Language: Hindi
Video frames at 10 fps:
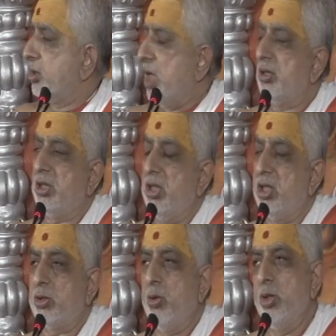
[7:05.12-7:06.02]
शांति
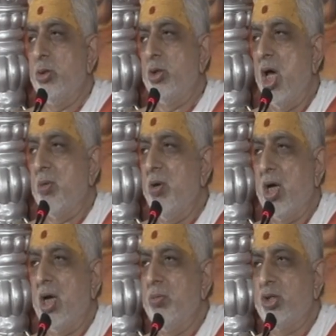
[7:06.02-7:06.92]
नष्ट होगी तो धर्म
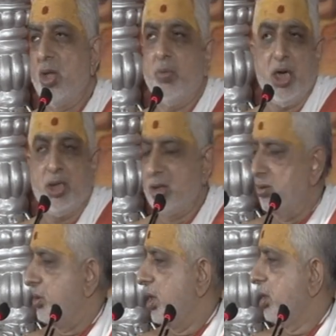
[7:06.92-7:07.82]
कर्म सब नष्ट
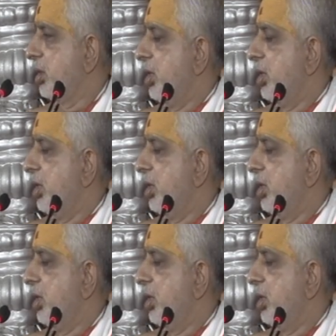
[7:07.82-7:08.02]
हो जाए